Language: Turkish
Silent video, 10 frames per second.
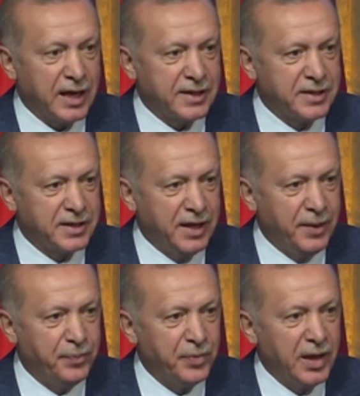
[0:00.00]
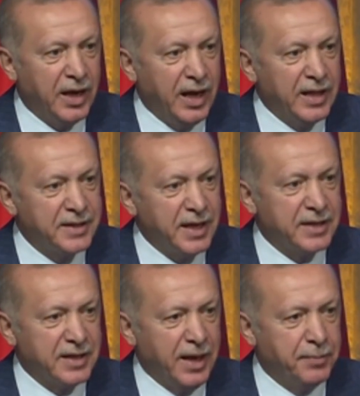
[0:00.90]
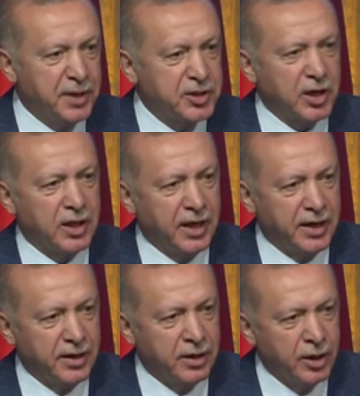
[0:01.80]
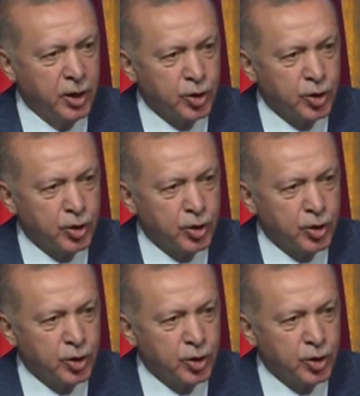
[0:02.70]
takdirde elde edilen başarıların,